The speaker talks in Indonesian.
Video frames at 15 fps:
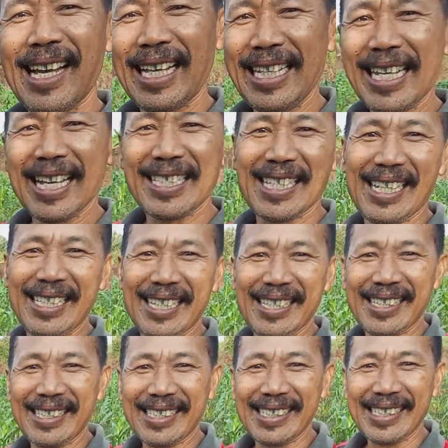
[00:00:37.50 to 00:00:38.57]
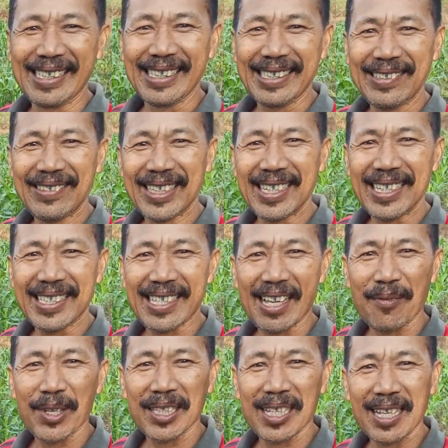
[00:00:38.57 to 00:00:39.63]
Nah, ini hasilnya. Oke,
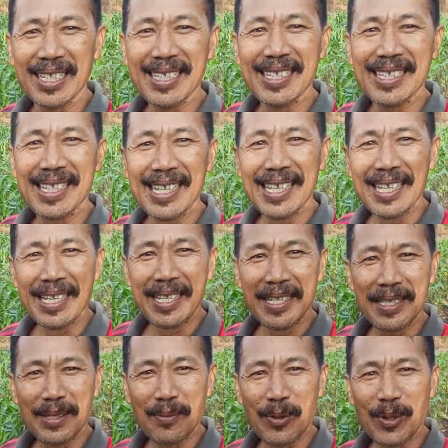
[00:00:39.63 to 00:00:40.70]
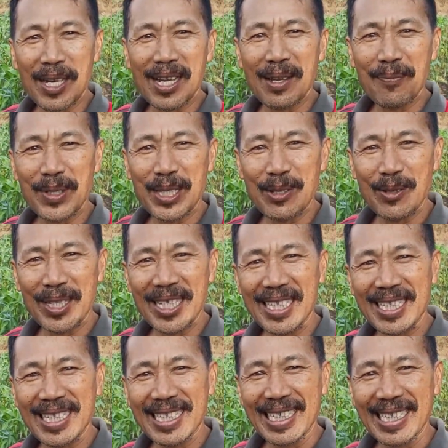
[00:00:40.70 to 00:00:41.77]
sahabat tani, semoga video
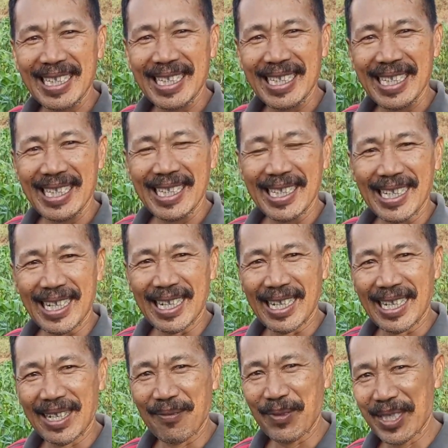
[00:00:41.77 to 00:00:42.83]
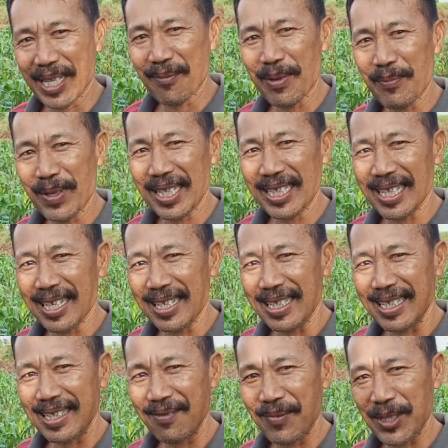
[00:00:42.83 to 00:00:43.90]
ini uh, bisa
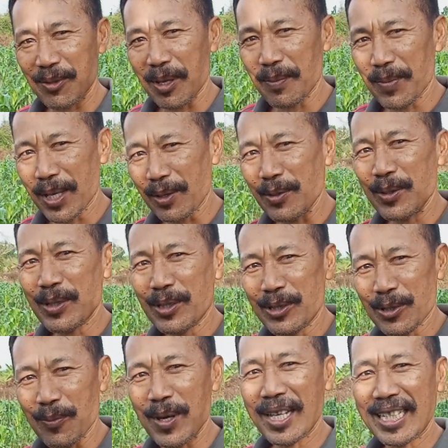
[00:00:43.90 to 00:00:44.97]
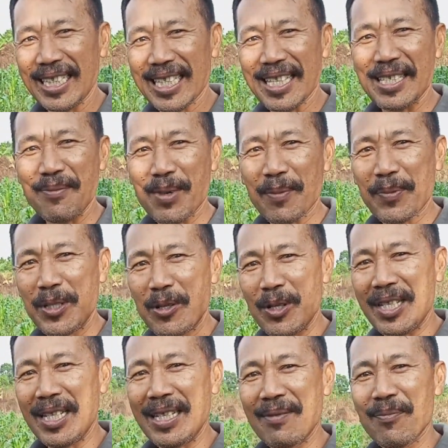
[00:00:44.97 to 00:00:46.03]
memberikan masukan baru. Coba kita simak video
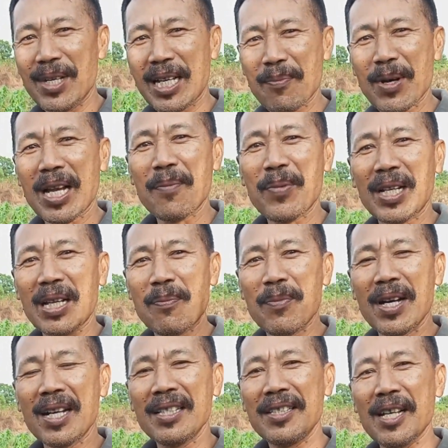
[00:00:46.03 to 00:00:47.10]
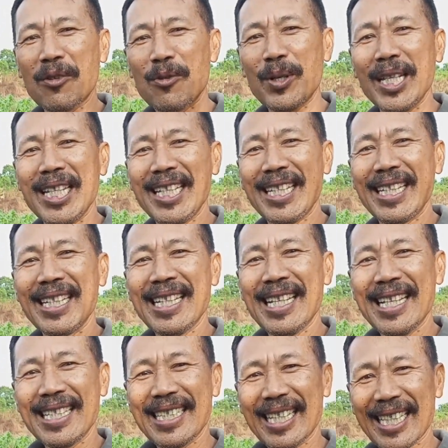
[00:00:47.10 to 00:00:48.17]
ini. Bagaimana perkembangan jagung ini
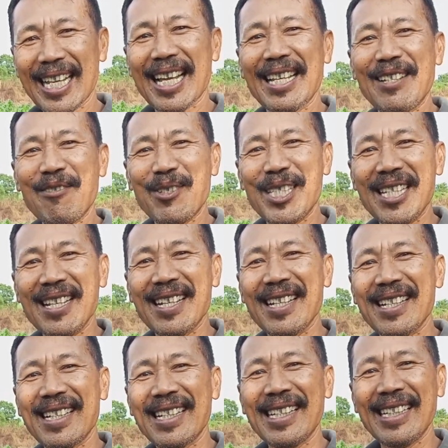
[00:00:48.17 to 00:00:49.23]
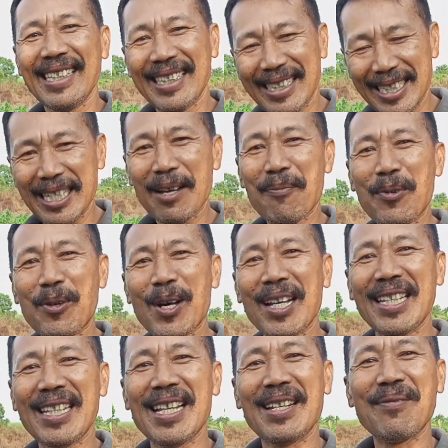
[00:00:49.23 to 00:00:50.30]
setelah di usia 30
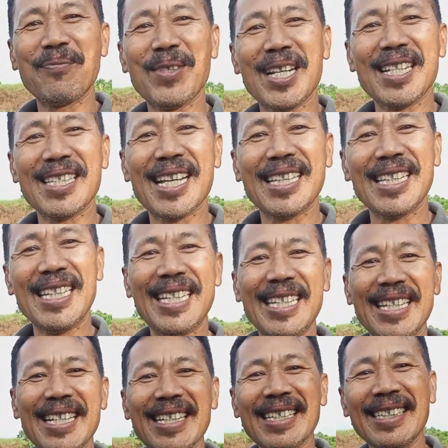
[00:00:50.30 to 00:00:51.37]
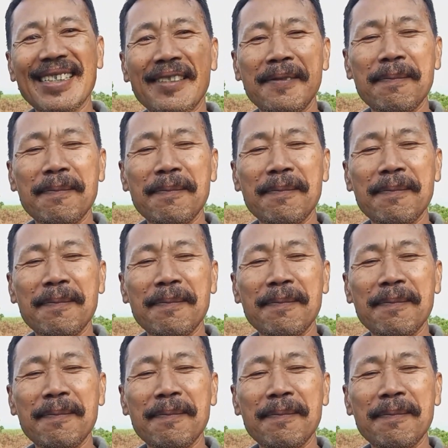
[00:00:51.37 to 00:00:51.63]
harian pada saat ini ya.